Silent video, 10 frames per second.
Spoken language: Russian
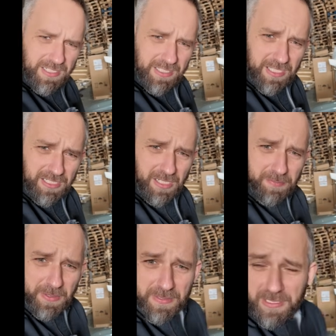не так, как
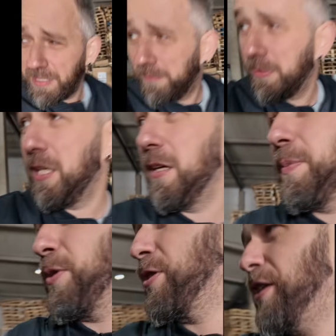привезли мне в
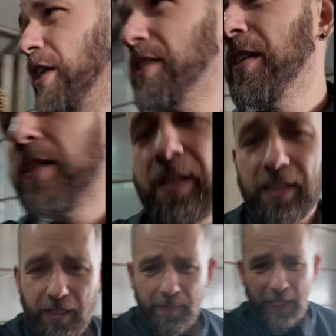прошлый раз.
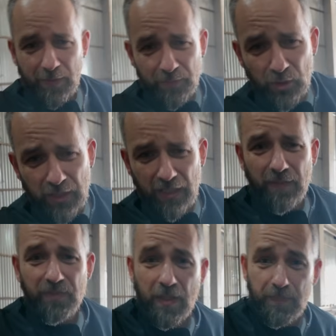Ребята, многие
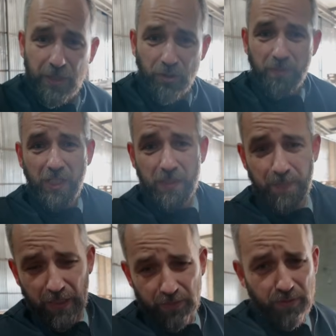пишут мне и
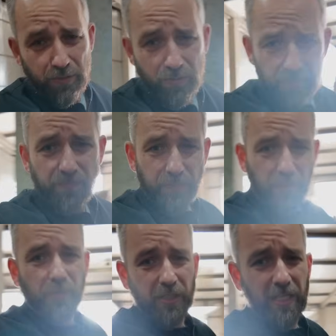спрашивают, ну,
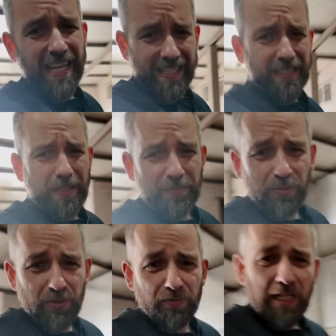слушайте, а ислам-то
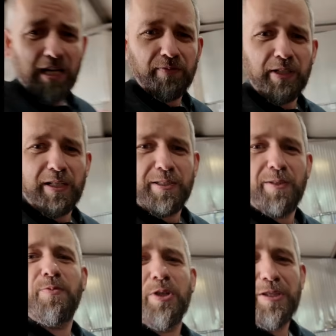он как выглядит?
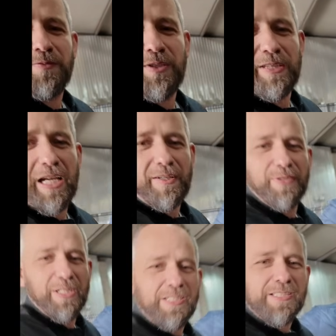Вот так
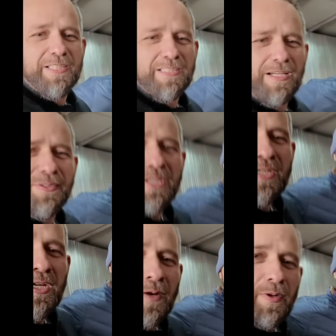выглядит ислам,
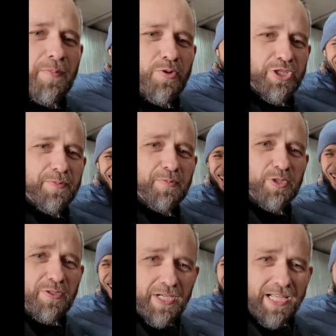мы можем вам
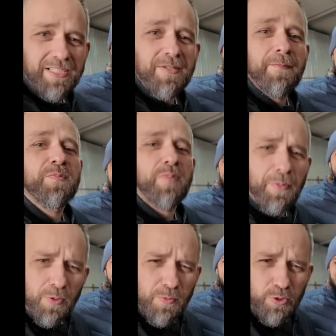доверять. По
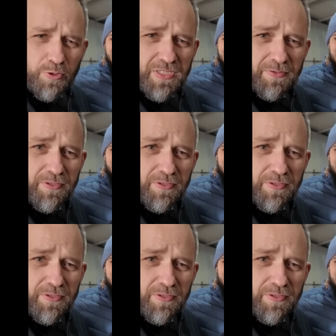промокоду все